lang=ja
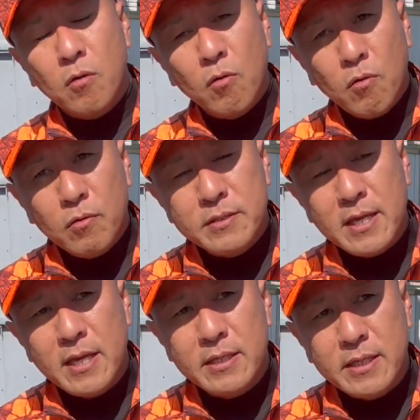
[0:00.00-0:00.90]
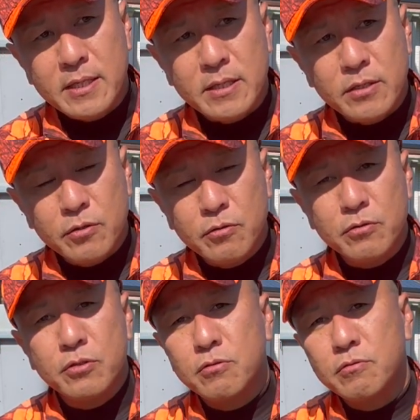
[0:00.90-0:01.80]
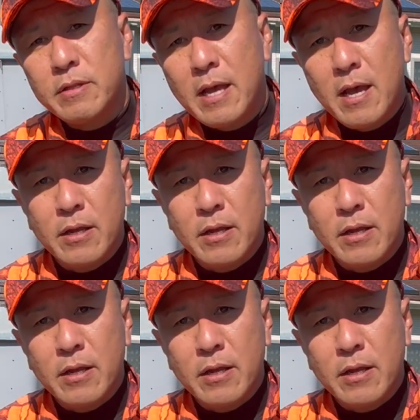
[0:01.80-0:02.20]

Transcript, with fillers: 後世に優秀な